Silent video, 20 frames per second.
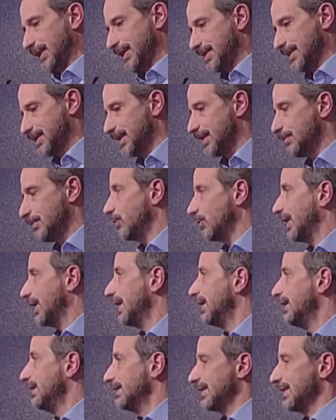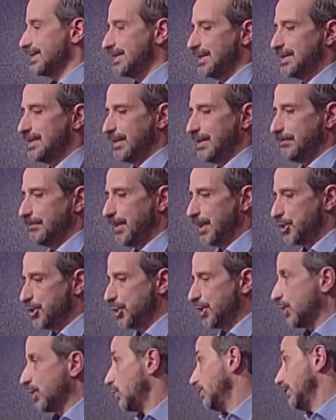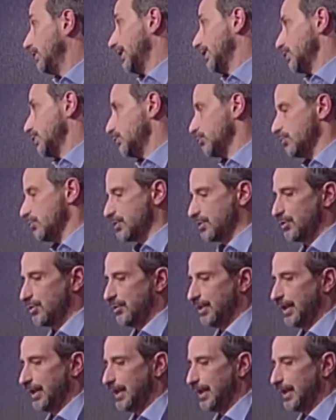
che simula la stessa immagine con la risoluzione